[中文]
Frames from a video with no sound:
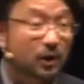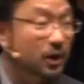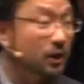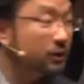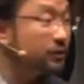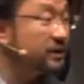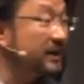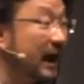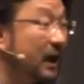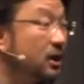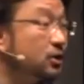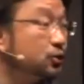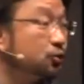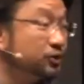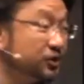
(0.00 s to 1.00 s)
就是雅
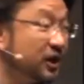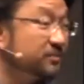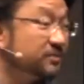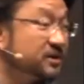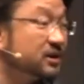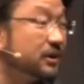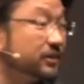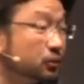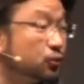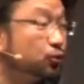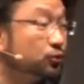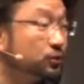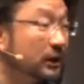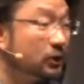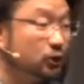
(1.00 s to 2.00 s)
各书 James 那本
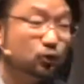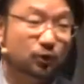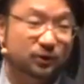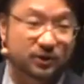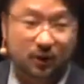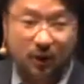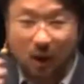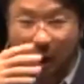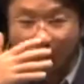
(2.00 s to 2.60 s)
书，它的作者。